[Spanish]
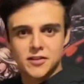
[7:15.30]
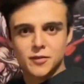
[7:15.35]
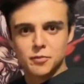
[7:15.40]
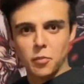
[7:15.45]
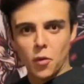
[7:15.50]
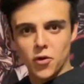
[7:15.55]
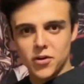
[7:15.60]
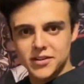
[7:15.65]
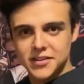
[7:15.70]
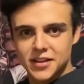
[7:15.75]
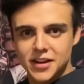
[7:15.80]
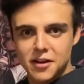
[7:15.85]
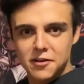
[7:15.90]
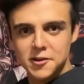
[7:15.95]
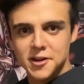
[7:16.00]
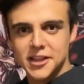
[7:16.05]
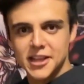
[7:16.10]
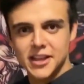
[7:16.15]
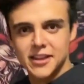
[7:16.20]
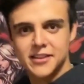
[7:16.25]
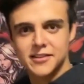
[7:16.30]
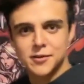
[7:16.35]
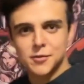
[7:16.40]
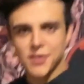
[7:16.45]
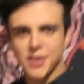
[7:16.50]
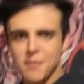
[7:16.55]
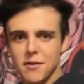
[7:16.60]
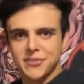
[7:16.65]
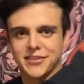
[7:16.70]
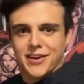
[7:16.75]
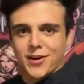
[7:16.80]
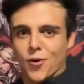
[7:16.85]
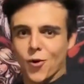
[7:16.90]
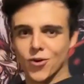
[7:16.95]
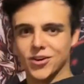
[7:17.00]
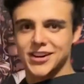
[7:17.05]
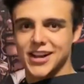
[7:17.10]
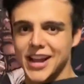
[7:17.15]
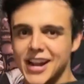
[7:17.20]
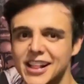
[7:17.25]
sport, la verdad. como, vamos a
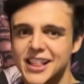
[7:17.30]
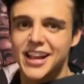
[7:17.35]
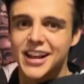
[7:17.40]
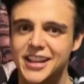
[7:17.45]
correr de